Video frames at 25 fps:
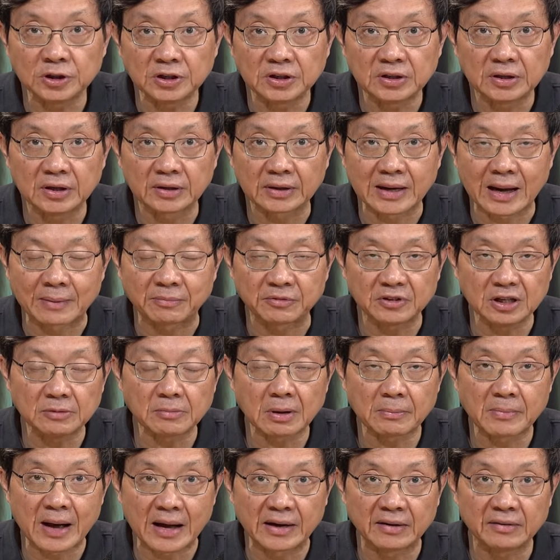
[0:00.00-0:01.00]
นะครับซึ่งประ
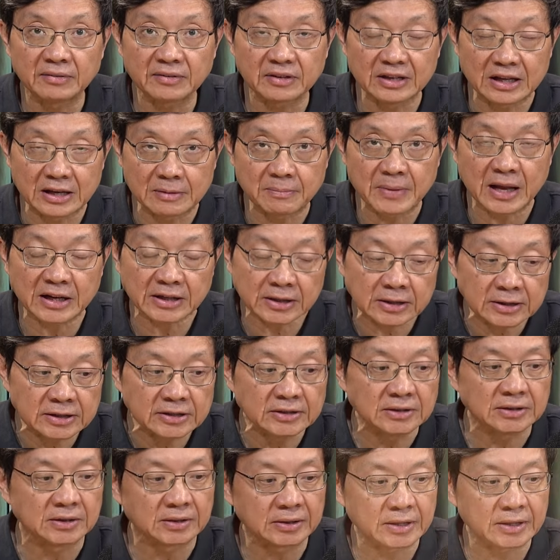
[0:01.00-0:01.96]
มาณ 4 เมตรครึ่งที